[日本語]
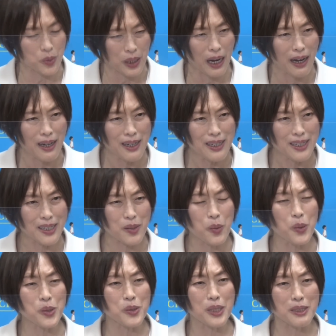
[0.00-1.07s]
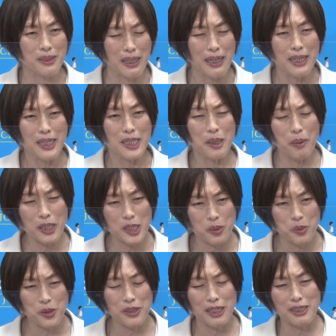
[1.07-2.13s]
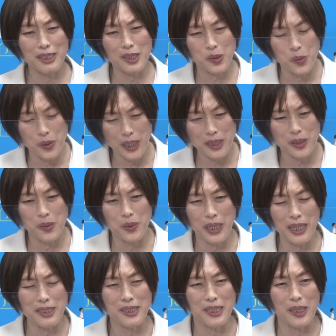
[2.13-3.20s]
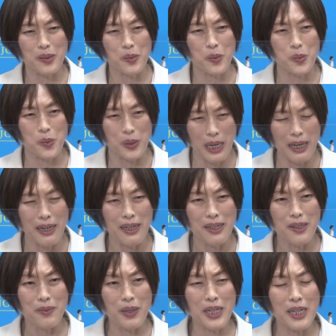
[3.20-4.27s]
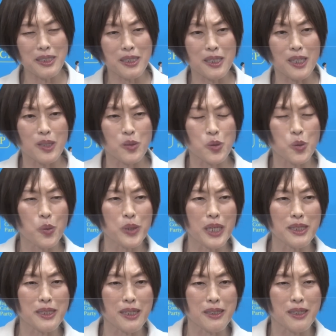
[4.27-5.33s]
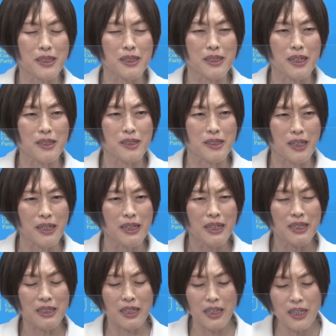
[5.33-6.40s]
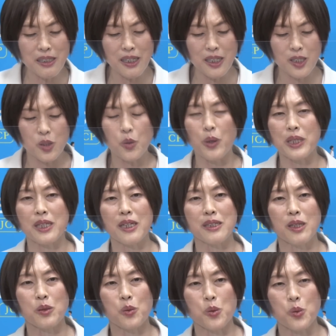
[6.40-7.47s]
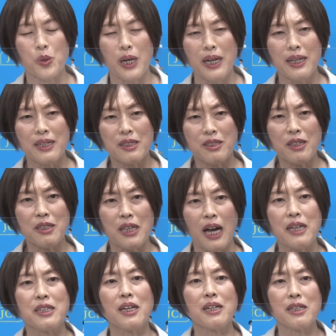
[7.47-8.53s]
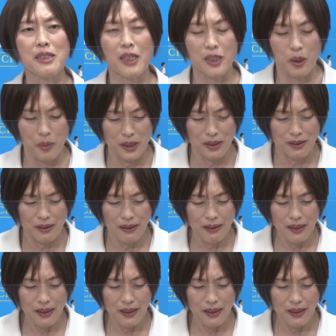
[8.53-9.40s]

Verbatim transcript: とか、こういうですね、今自分たちが奨学金を返していることが、若い世代の将来設計に対して多大な影響を与えていることが、すでに明らかになっています。